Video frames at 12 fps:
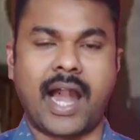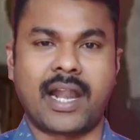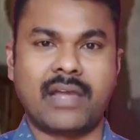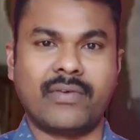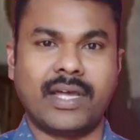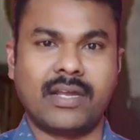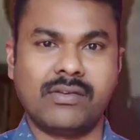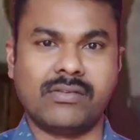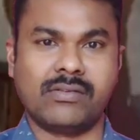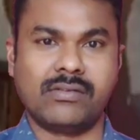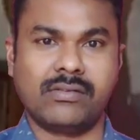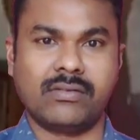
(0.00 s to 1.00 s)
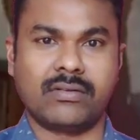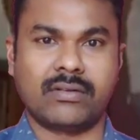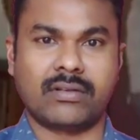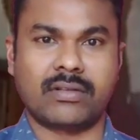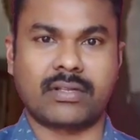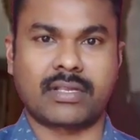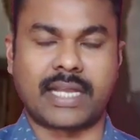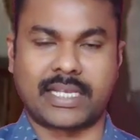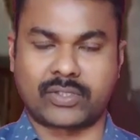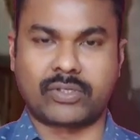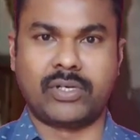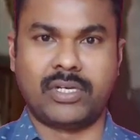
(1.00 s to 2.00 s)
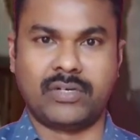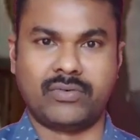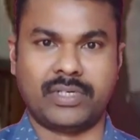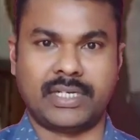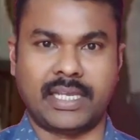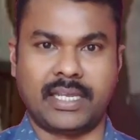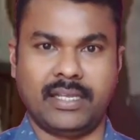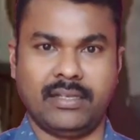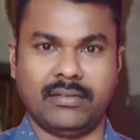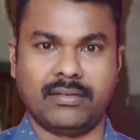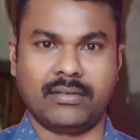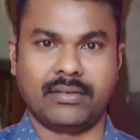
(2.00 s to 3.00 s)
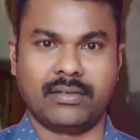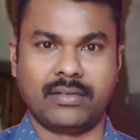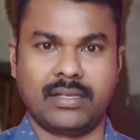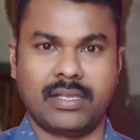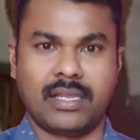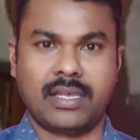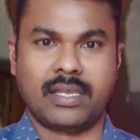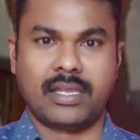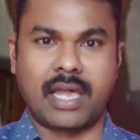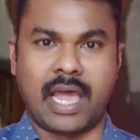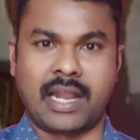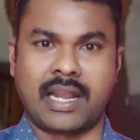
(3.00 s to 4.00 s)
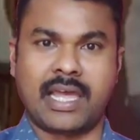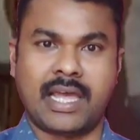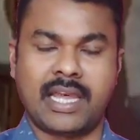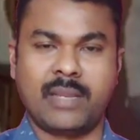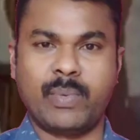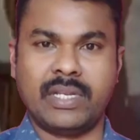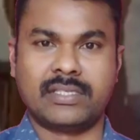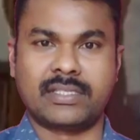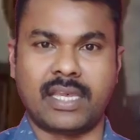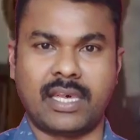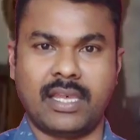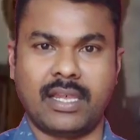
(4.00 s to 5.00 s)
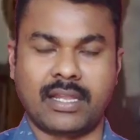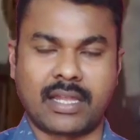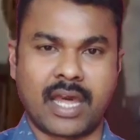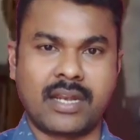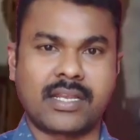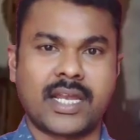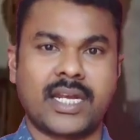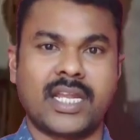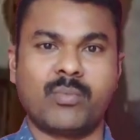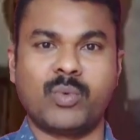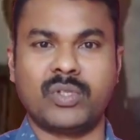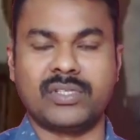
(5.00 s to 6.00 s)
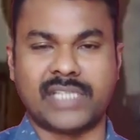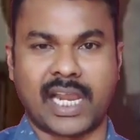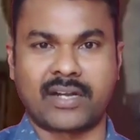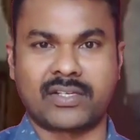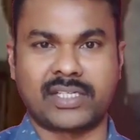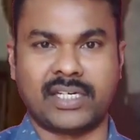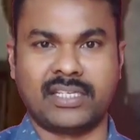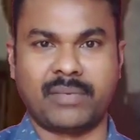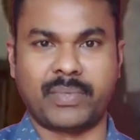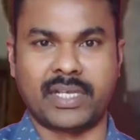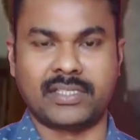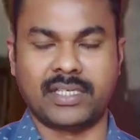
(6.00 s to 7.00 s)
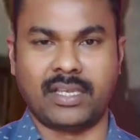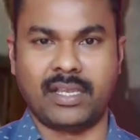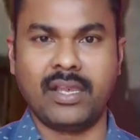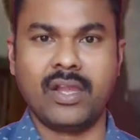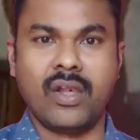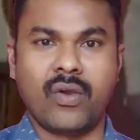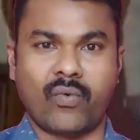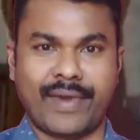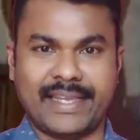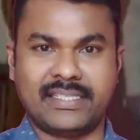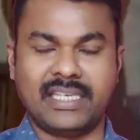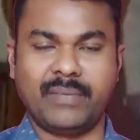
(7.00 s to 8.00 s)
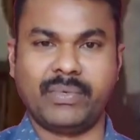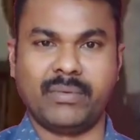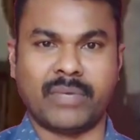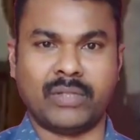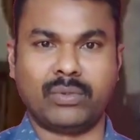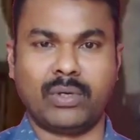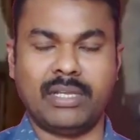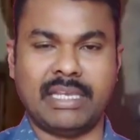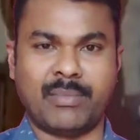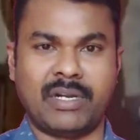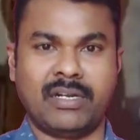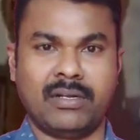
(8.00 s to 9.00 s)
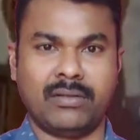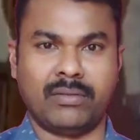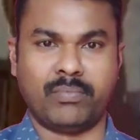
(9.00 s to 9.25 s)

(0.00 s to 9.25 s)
ఆడవారు కష్టంలో ఉంటే అన్నా అని పిలిస్తే గన్ కన్నా ముందు జగన్ వస్తాడని చెప్పేసి వైసీపీ మంత్రులు ఎమ్మెల్యేలు